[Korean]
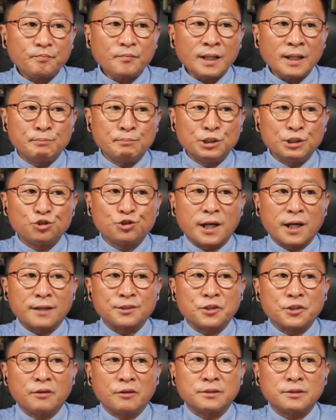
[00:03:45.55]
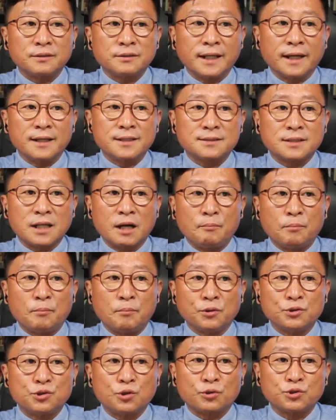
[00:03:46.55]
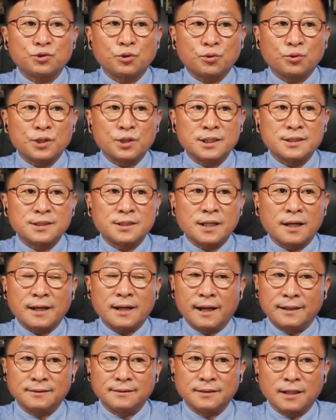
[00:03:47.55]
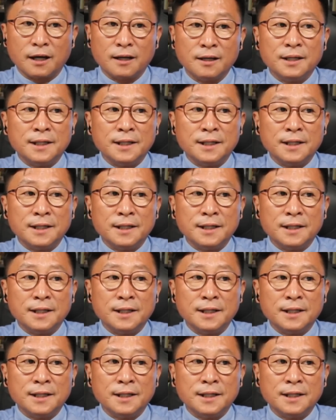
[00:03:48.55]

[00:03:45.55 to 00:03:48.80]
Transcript: 민주당 경선 레이스가 본격적으로 시작한다.